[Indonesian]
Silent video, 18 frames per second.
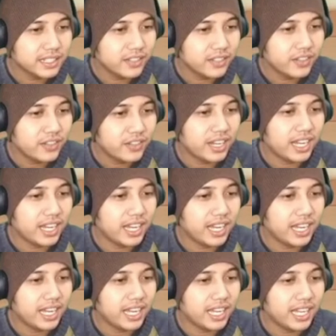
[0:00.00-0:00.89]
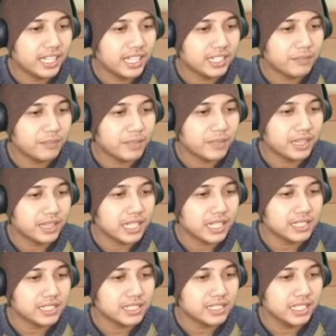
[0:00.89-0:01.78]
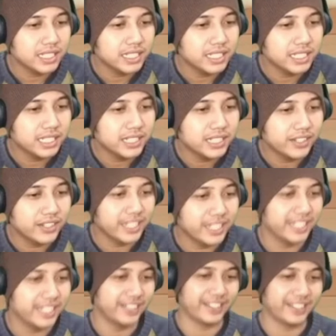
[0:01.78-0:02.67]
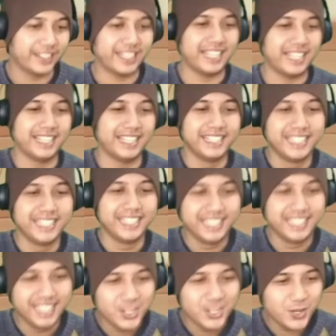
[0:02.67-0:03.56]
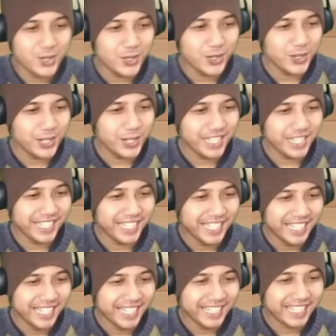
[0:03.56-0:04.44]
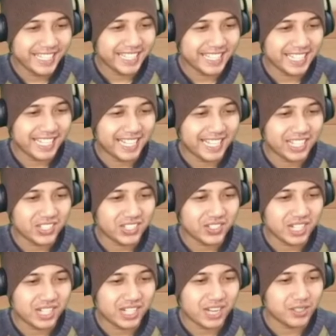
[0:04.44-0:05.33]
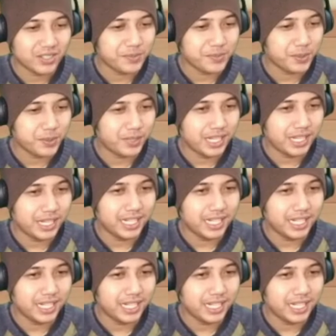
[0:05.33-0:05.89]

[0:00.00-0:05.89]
Wah, dapat tasnya ini. Oi, oke lah. Uhuy. Kita langsung draw 10 kali